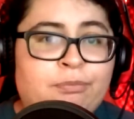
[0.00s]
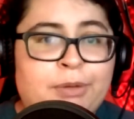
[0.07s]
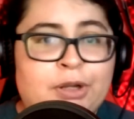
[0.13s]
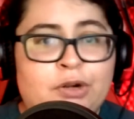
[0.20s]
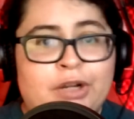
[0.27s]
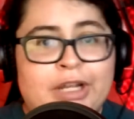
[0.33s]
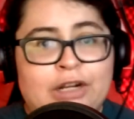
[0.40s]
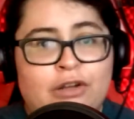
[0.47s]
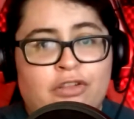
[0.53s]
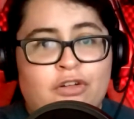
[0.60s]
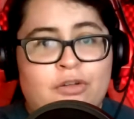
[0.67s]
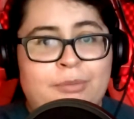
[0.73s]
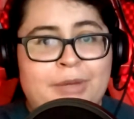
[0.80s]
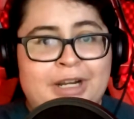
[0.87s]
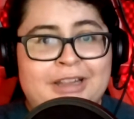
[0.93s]
pero que los
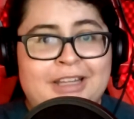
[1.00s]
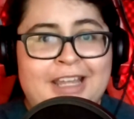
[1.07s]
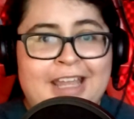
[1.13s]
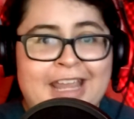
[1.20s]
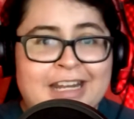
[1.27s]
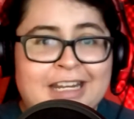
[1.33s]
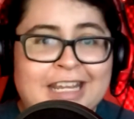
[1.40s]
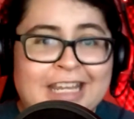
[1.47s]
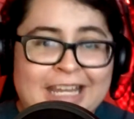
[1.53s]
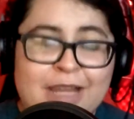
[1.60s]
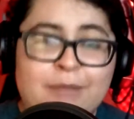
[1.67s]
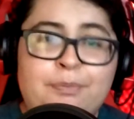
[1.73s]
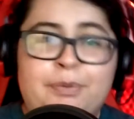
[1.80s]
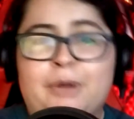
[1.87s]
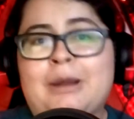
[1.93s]
convierte en
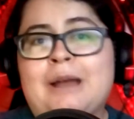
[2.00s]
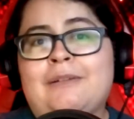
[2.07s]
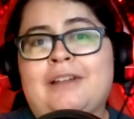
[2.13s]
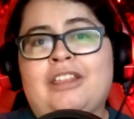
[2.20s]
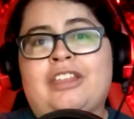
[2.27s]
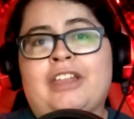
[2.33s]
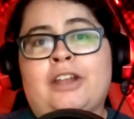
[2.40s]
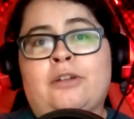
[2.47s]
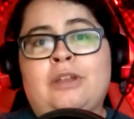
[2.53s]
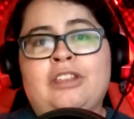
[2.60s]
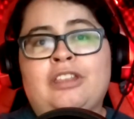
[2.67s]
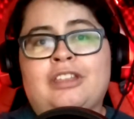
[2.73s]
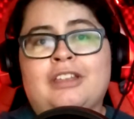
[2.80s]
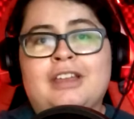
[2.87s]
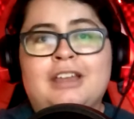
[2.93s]
improbables
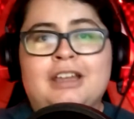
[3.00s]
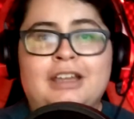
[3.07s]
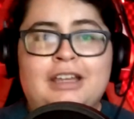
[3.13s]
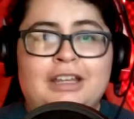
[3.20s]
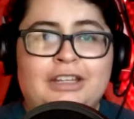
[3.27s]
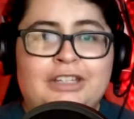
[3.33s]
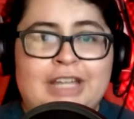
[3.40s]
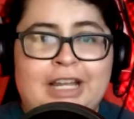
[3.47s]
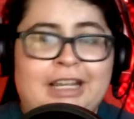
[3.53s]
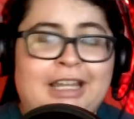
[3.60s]
héroes, ya